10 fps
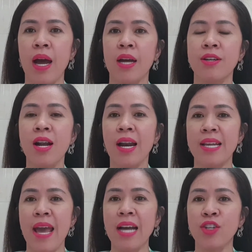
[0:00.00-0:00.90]
à, rất là
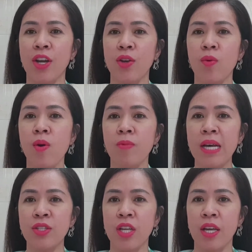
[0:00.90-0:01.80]
giá trị đúng không
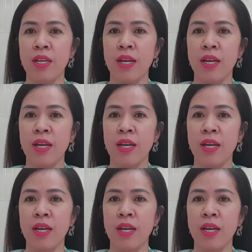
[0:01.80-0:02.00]
các anh chị